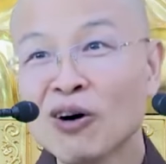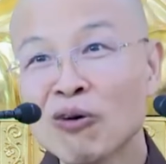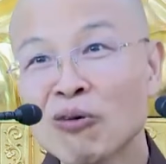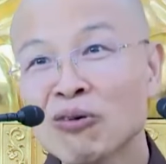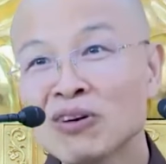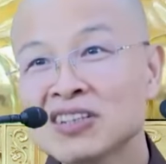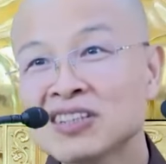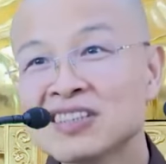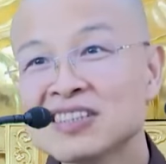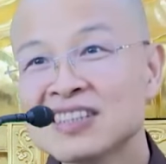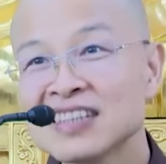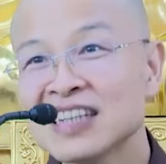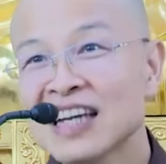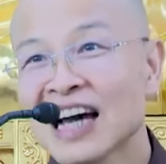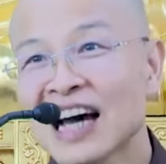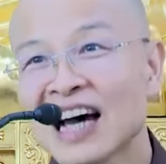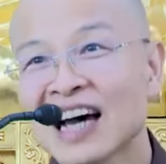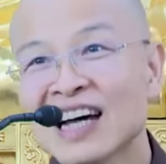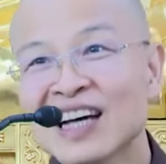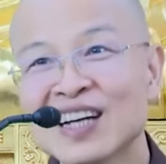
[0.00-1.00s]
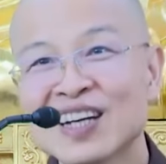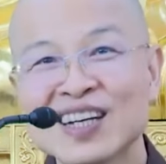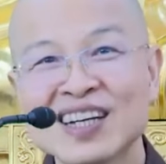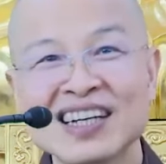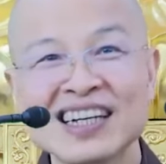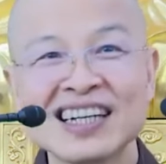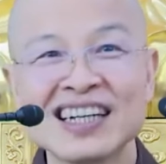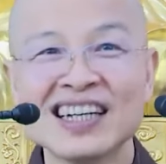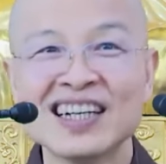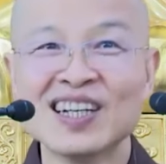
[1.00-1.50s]
我自己呀，
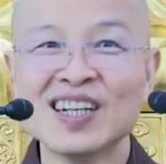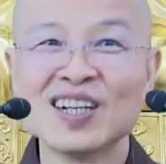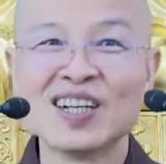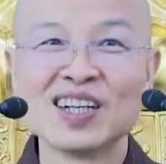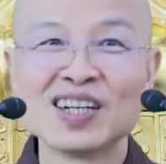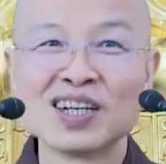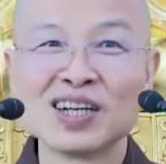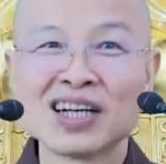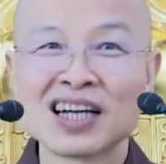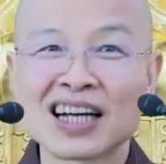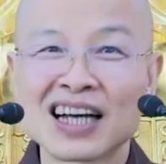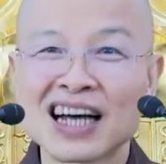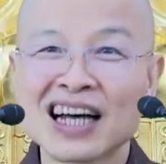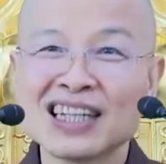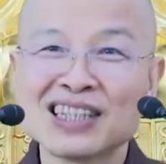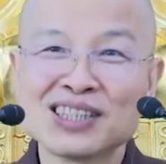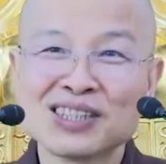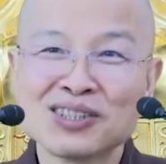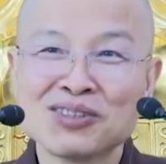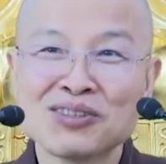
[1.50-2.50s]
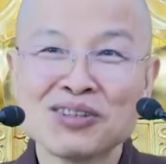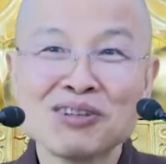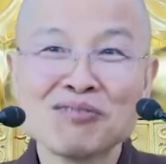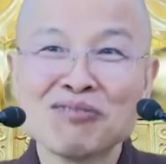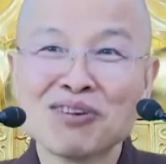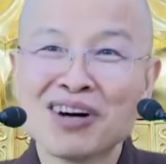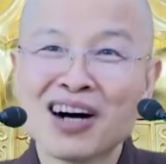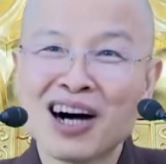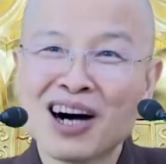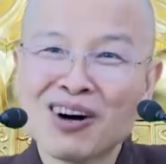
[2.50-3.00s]
开始学
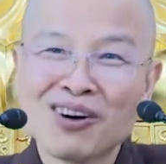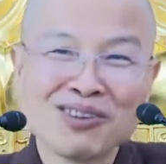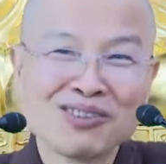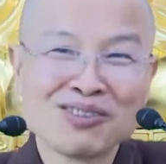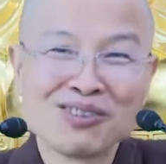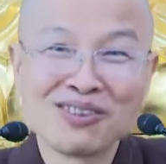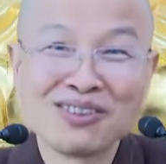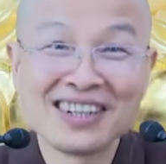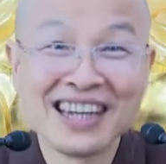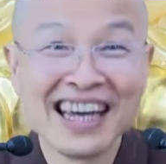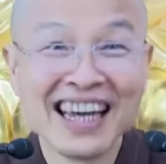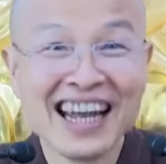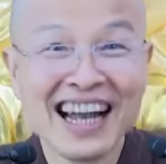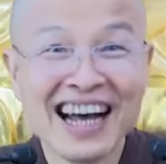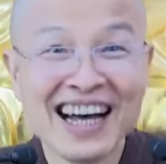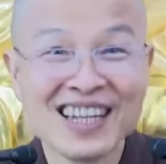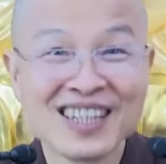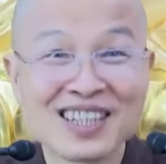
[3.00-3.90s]
佛好多年了，